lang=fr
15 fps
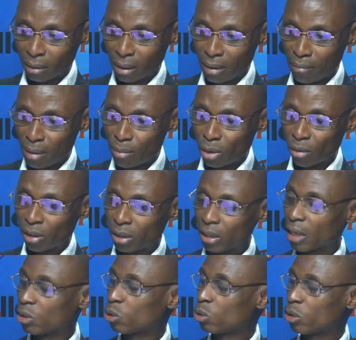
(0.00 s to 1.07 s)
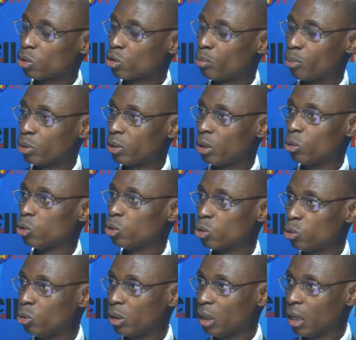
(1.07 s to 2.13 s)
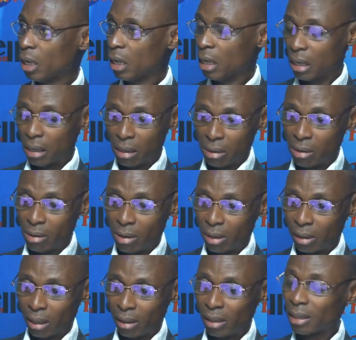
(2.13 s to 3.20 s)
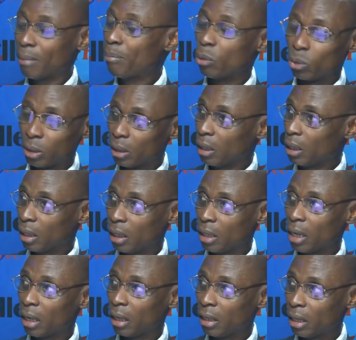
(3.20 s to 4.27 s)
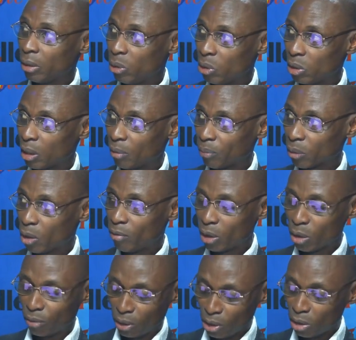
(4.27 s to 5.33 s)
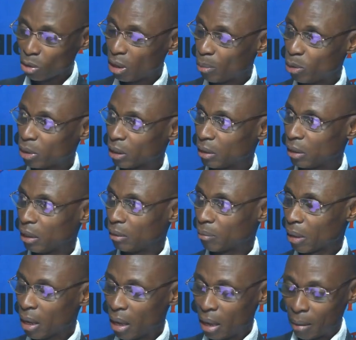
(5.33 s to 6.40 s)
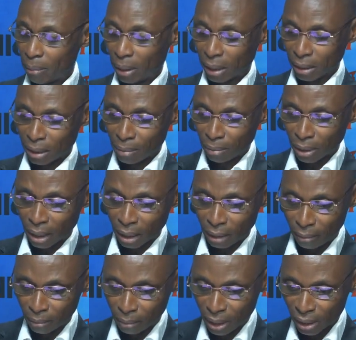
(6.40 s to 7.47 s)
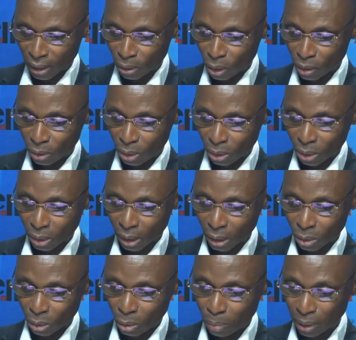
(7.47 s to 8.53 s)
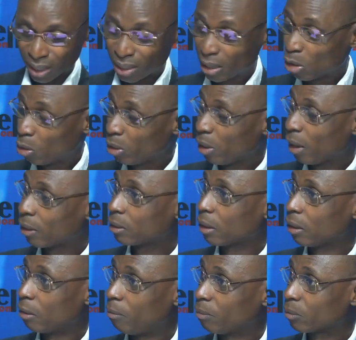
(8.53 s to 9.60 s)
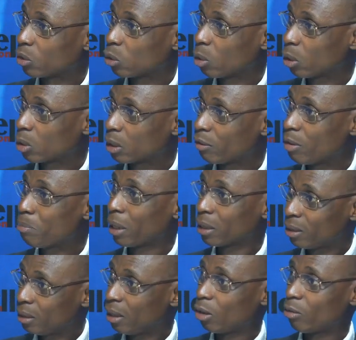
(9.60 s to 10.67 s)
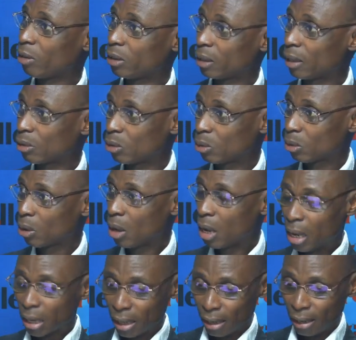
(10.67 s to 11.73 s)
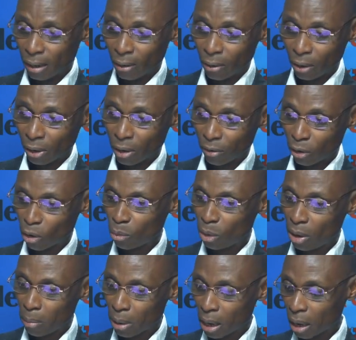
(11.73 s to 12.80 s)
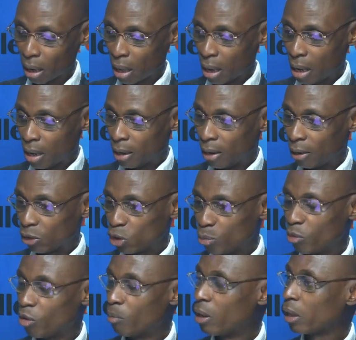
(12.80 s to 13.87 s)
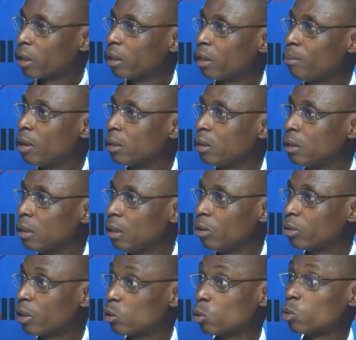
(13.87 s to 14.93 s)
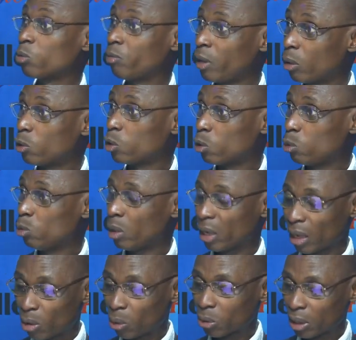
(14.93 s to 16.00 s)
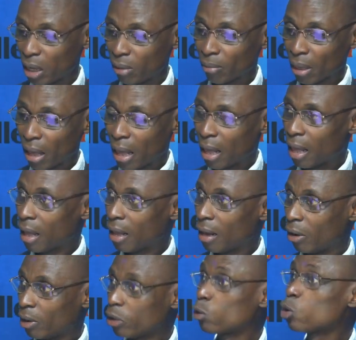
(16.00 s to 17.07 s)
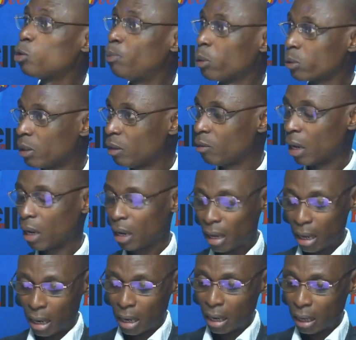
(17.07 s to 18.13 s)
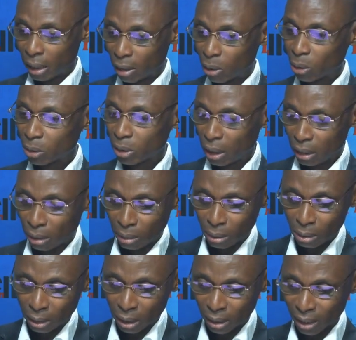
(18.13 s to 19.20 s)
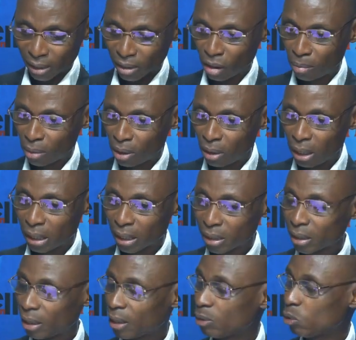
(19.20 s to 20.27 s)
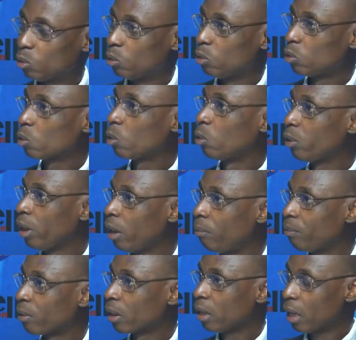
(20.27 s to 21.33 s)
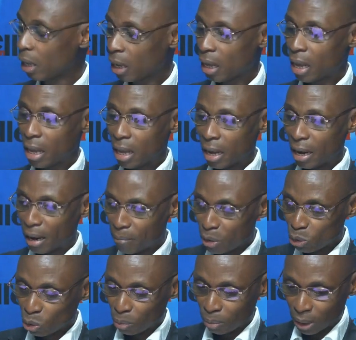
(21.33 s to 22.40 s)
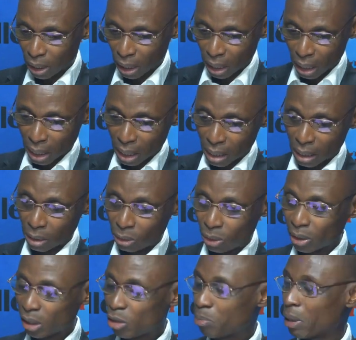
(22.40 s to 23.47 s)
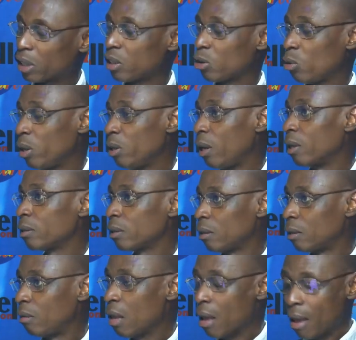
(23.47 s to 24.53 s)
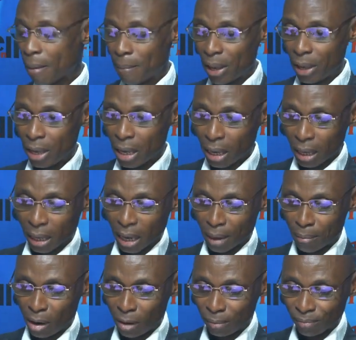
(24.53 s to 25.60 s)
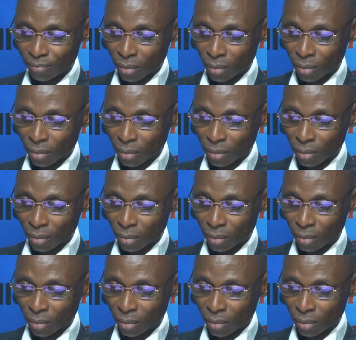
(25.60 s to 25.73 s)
les mêmes revendications qui sont posées aujourd'hui étaient euh, était déjà posées il y, a, il y, a, deux ans. On va revenir sur les plus anciennes. Par exemple, la mise en œuvre du statut particulier de l'enseignant. Je crois que ça fait partie des revendications qui ont été formulées par euh, ce mouvement qui a été baptisé On a trop souffert aujourd'hui. On, on a supporté. On a trop supporté, voilà. Et qui concerne essentiellement les enseignants du, secondaire. Il y a la mise sur pied euh, du statut particulier de l'enseignant. Mais il y a également